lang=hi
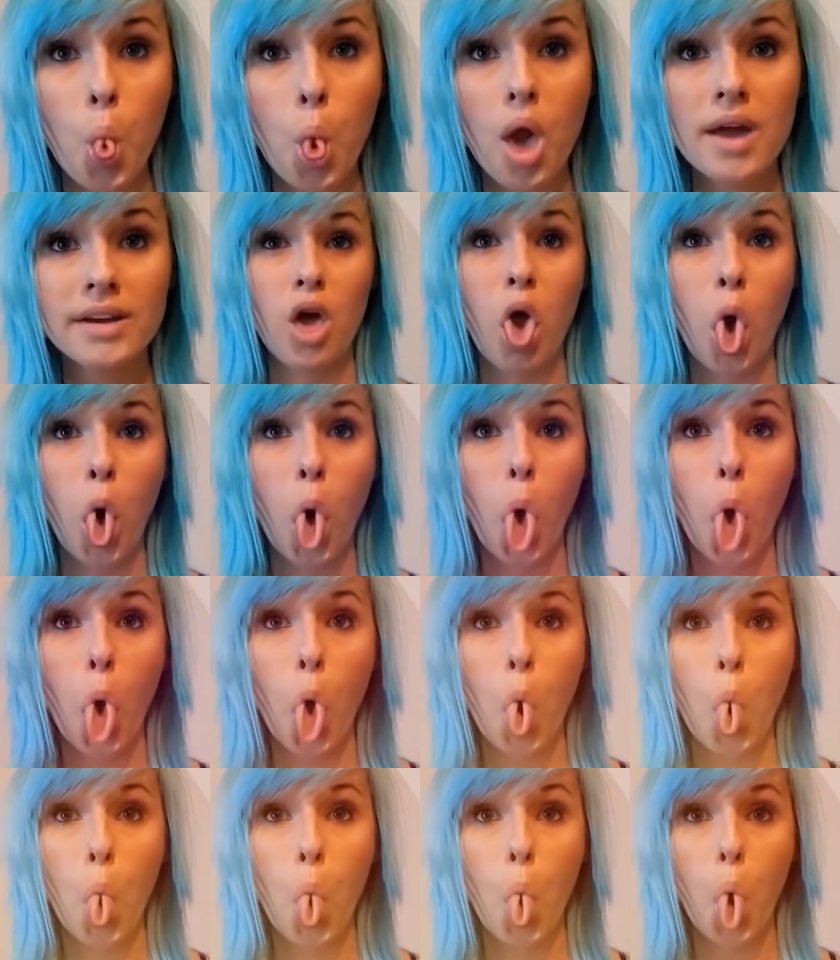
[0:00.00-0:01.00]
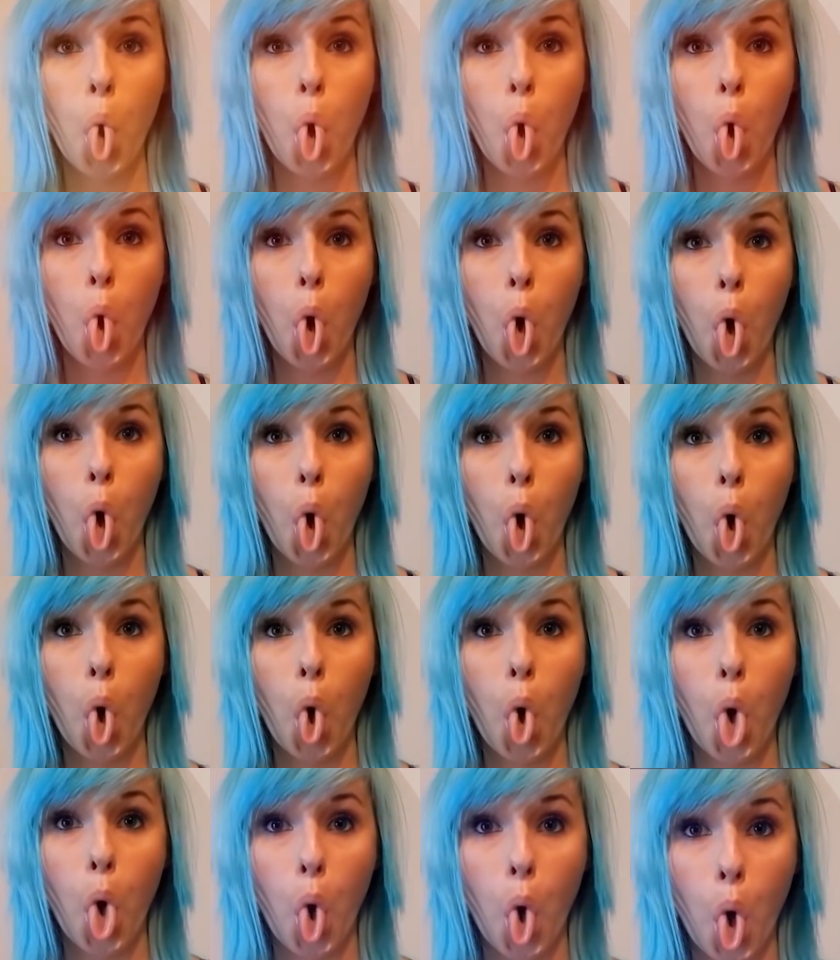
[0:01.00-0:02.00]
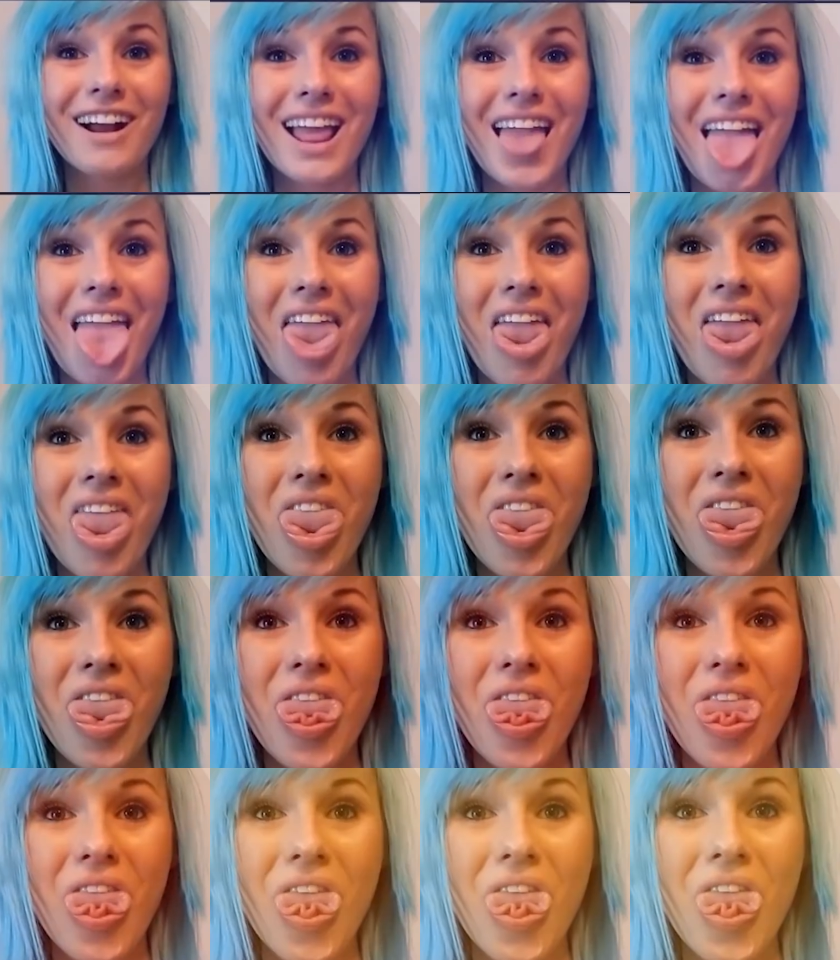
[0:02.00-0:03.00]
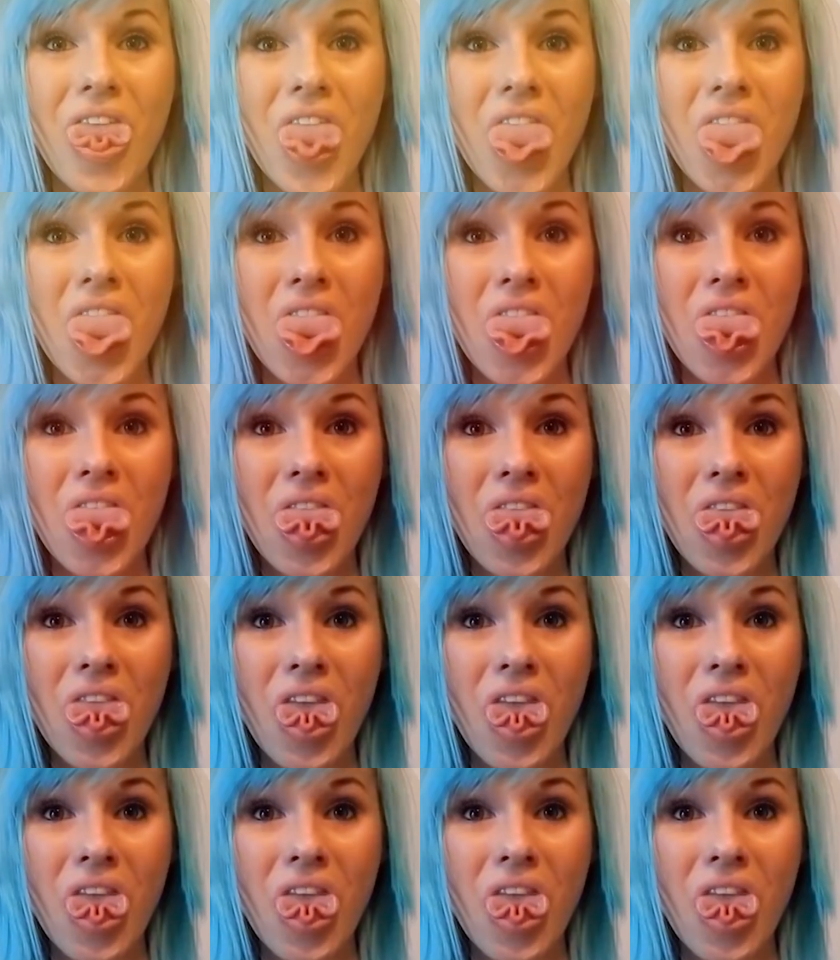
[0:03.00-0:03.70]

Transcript: रोलिंग अपनी जुबान को शुआरमे की तरह रोल कर